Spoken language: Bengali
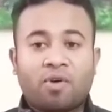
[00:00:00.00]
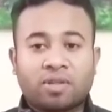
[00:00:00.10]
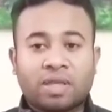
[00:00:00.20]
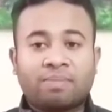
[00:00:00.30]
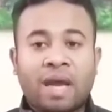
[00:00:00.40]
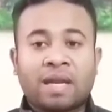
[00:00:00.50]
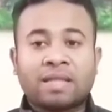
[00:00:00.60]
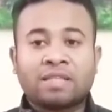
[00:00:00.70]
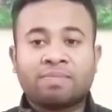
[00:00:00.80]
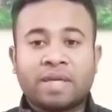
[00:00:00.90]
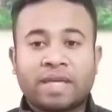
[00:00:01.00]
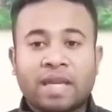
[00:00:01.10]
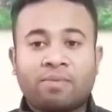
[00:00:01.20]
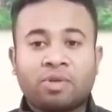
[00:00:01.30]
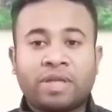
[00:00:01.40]
অর্থাৎ বাংলাদেশ
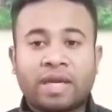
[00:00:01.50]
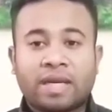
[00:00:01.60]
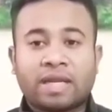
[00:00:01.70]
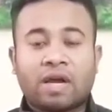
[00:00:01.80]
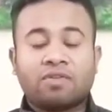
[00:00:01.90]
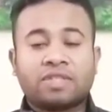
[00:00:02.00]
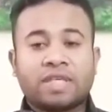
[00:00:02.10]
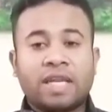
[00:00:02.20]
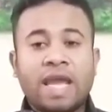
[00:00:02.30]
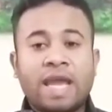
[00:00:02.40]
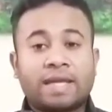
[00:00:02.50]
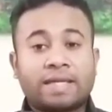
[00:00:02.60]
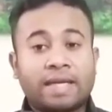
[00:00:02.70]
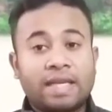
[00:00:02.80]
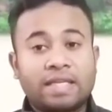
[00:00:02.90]
মেডিকেল এবং ডেন্টাল কাউন্সিল
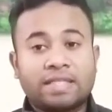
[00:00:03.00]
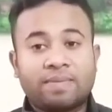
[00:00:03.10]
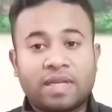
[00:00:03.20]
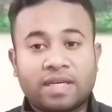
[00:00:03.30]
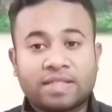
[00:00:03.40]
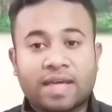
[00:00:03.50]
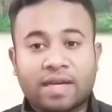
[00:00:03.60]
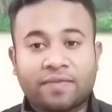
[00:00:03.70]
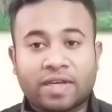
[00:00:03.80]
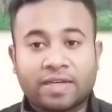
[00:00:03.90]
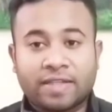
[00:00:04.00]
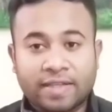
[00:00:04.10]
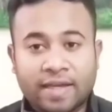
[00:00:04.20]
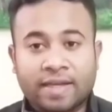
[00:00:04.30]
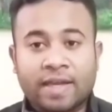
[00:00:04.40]
একটি এলিজিবিলিটি সার্টিফিকেট
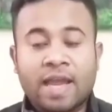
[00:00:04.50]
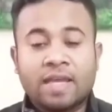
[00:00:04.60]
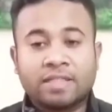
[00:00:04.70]
দিয়ে থাকে